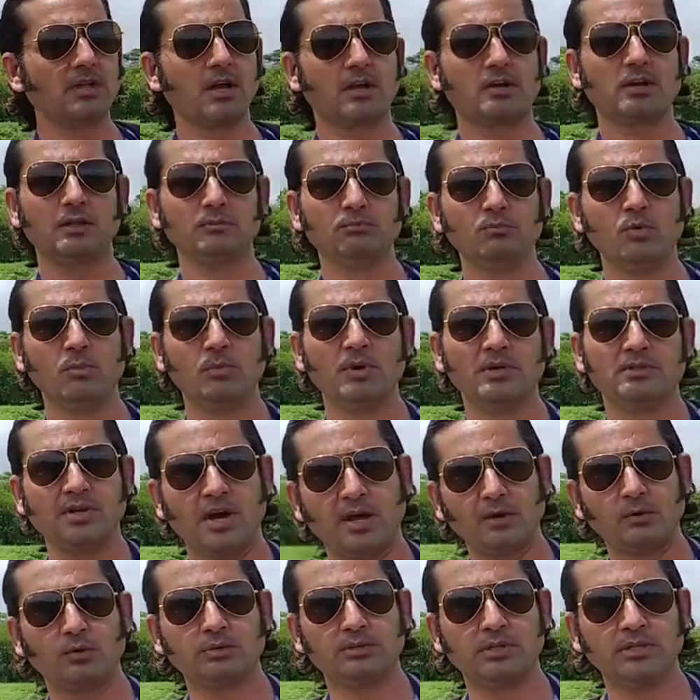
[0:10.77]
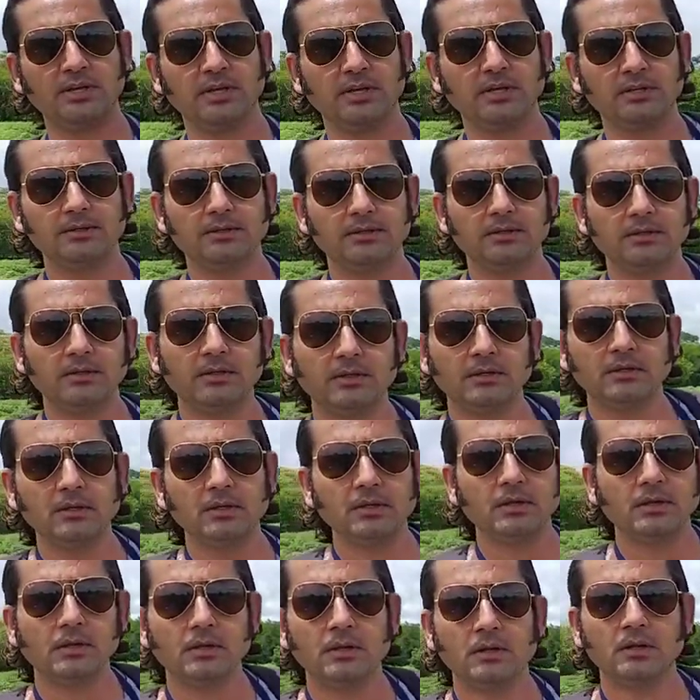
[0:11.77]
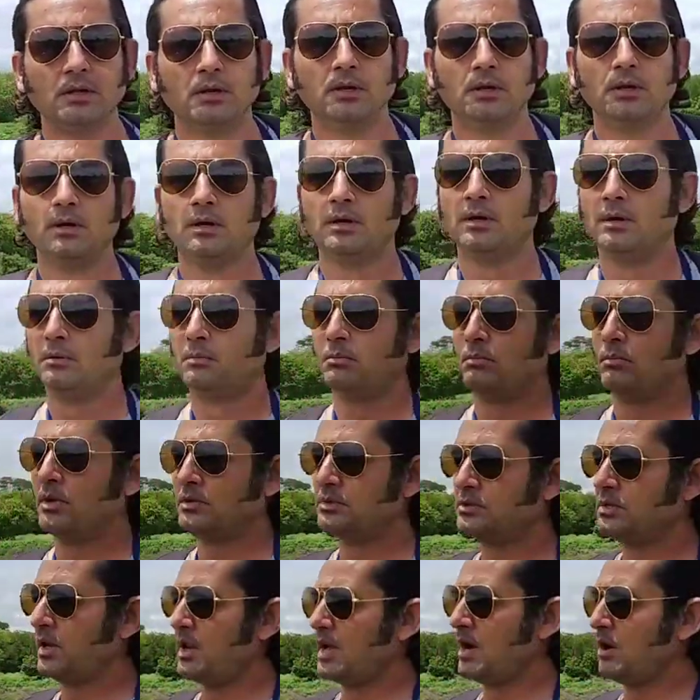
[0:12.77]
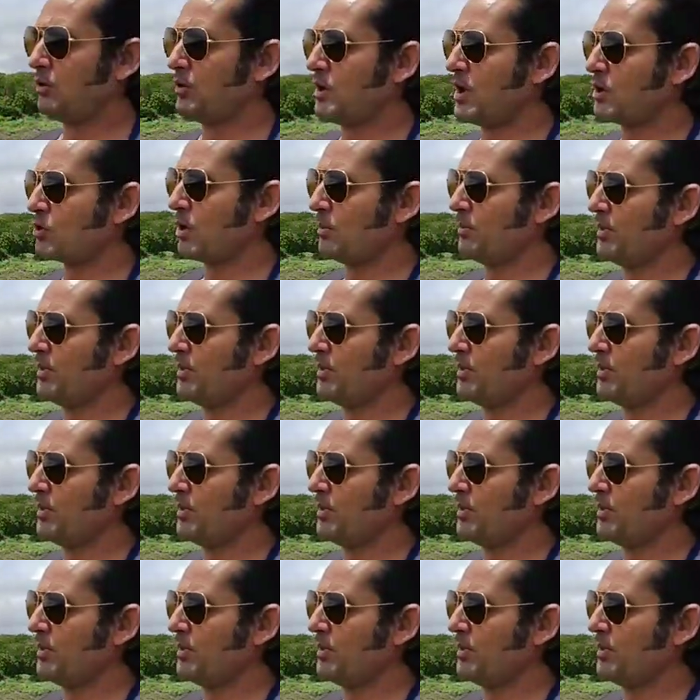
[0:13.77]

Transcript: जिनके कदमों में जान होती है मंजिलें उन्हें